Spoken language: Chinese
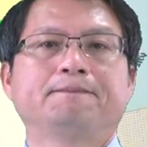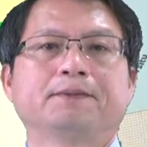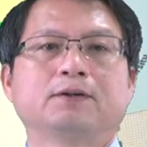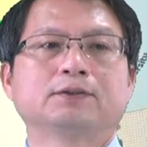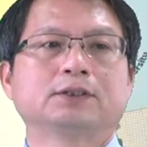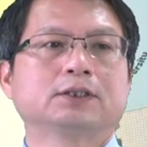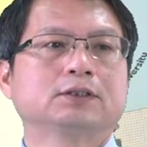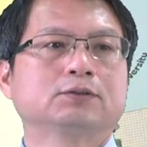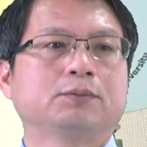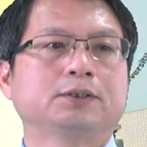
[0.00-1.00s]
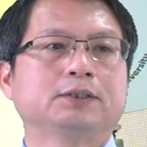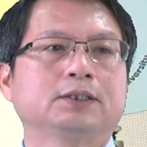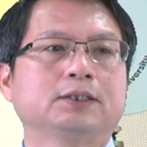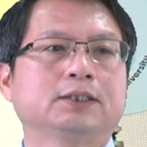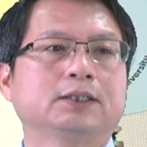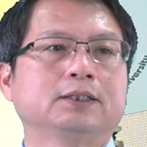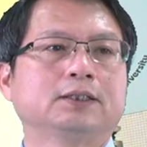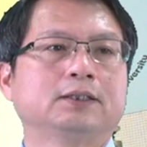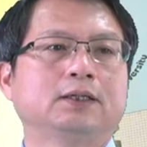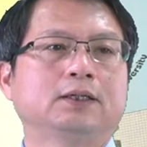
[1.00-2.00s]
啊，这个是我们的一个。
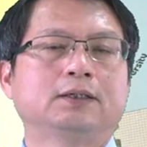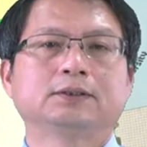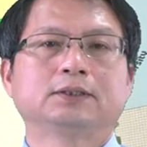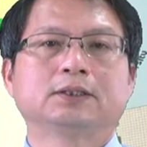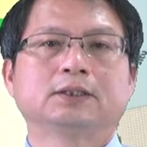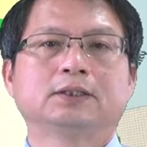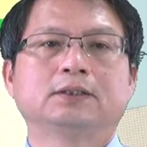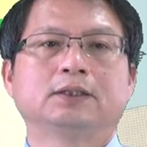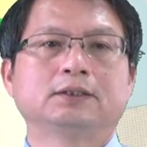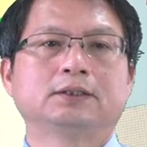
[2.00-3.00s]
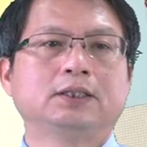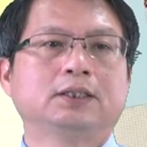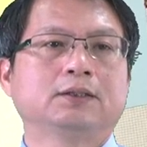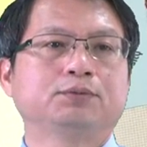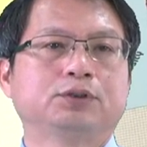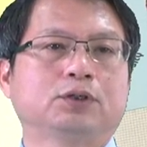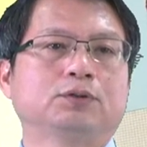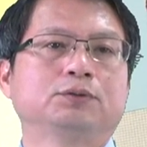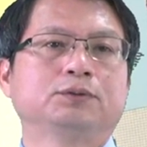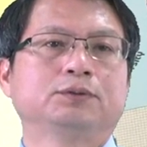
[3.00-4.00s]
啊，这个啊，第一个步骤，